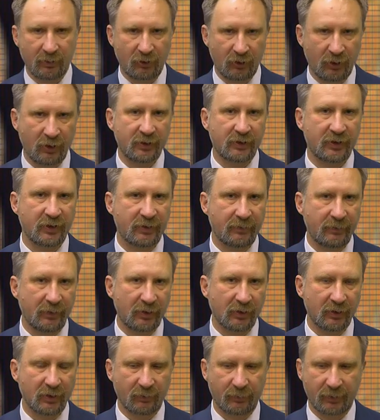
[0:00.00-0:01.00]
Человек
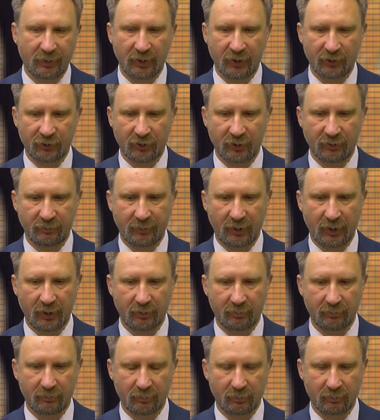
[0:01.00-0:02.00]
действительно предложил мне
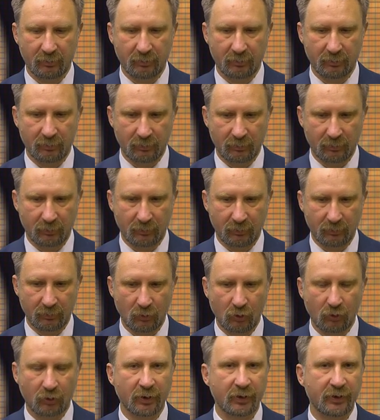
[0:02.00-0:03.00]

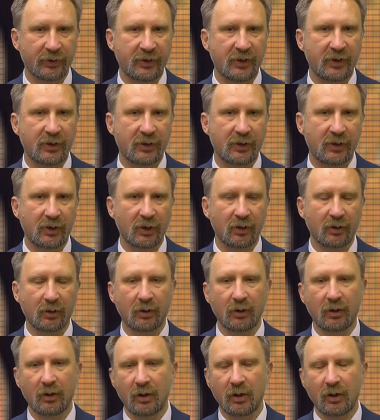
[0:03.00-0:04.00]
около 10
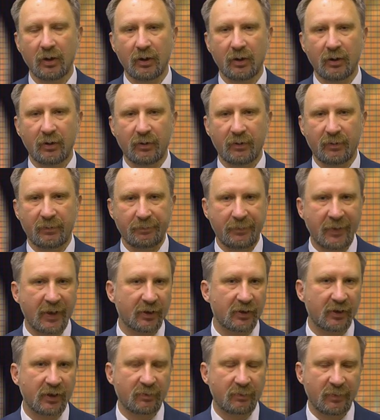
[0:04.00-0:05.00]

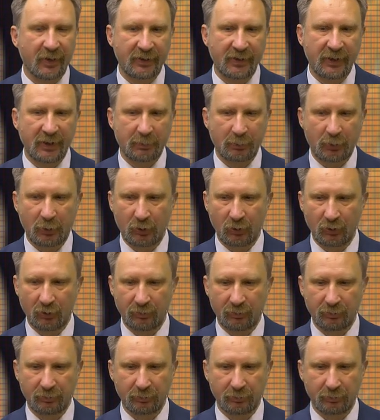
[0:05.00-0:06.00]
медных монет,
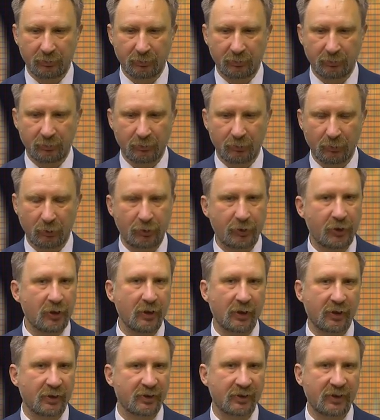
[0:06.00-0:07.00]
причем
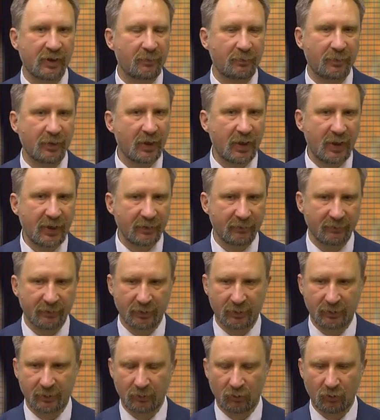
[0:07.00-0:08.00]
очень
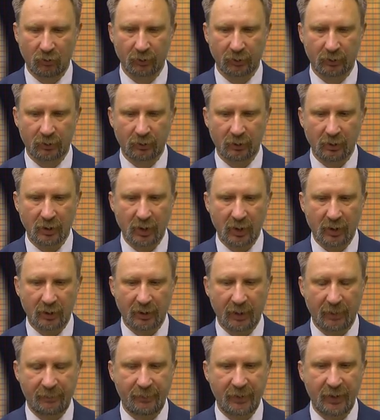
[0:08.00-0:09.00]
разноплановых, от
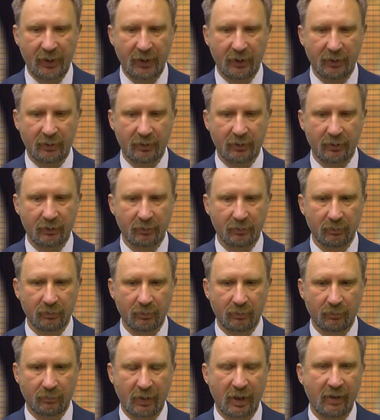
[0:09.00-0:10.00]
копеек
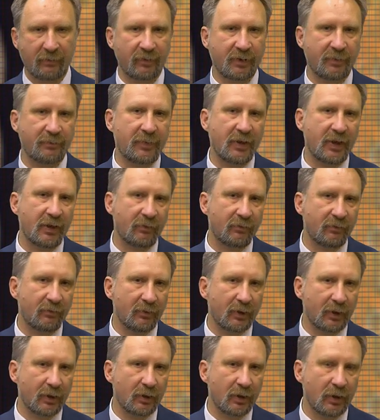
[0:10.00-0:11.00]
Павла
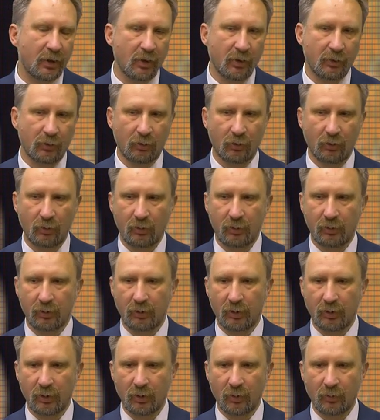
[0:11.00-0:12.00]
I до
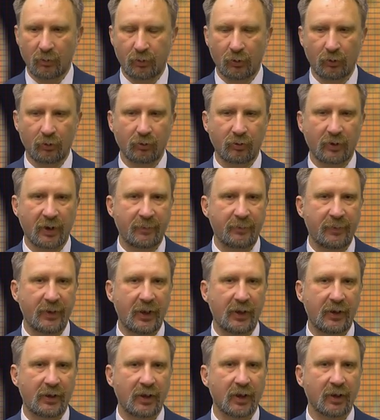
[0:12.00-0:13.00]

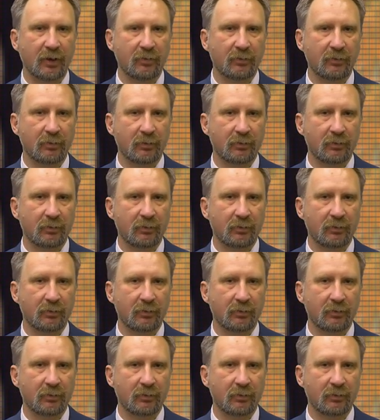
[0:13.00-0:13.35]
полукопейки